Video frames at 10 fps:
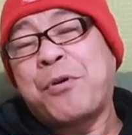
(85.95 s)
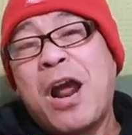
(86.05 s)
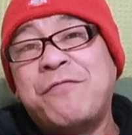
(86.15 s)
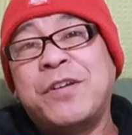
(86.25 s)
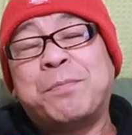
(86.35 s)

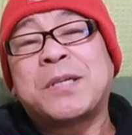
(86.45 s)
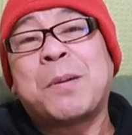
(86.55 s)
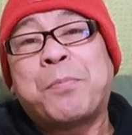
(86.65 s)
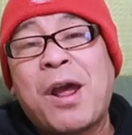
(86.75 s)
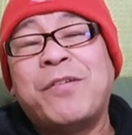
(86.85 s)
private pa
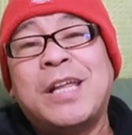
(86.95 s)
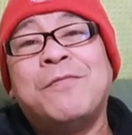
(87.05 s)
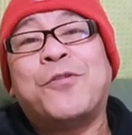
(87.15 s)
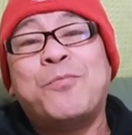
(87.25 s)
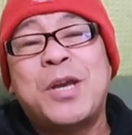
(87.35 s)
sa private
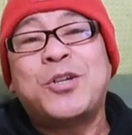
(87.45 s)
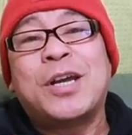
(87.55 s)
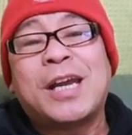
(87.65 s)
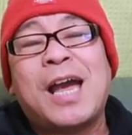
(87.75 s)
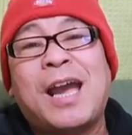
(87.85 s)
information
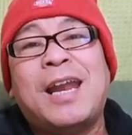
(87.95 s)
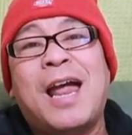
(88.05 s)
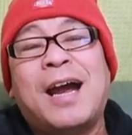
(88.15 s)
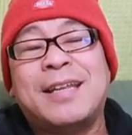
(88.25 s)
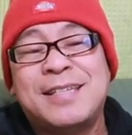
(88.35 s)
na
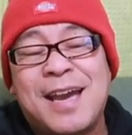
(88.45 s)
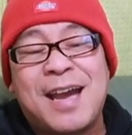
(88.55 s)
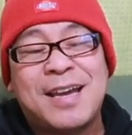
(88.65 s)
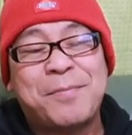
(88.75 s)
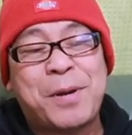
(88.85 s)
kinakailangan
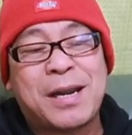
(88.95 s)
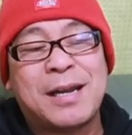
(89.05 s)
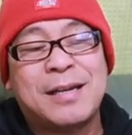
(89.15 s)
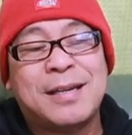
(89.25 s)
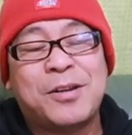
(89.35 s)
niya.
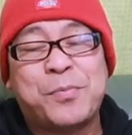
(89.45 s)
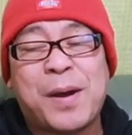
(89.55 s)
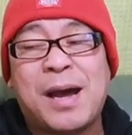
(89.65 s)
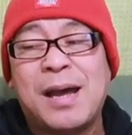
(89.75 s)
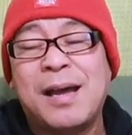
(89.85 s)
Parang ano
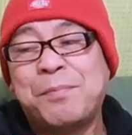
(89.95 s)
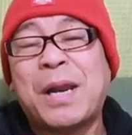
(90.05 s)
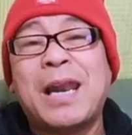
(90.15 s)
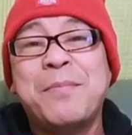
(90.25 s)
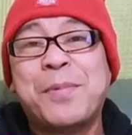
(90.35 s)
pa,
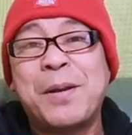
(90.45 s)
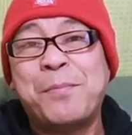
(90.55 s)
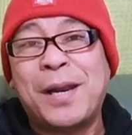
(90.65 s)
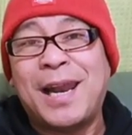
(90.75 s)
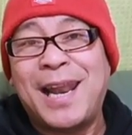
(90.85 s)
palalim pa ng
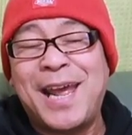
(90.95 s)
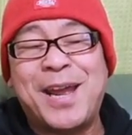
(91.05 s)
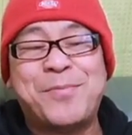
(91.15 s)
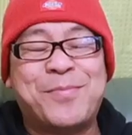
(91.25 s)
palalim.